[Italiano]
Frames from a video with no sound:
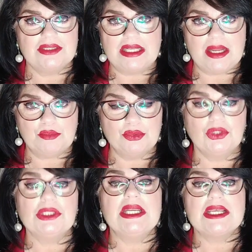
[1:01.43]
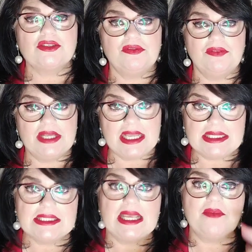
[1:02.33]
dell'appunto della
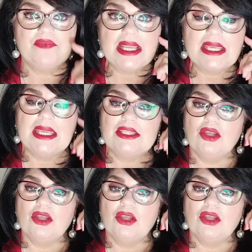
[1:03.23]
sofferenza che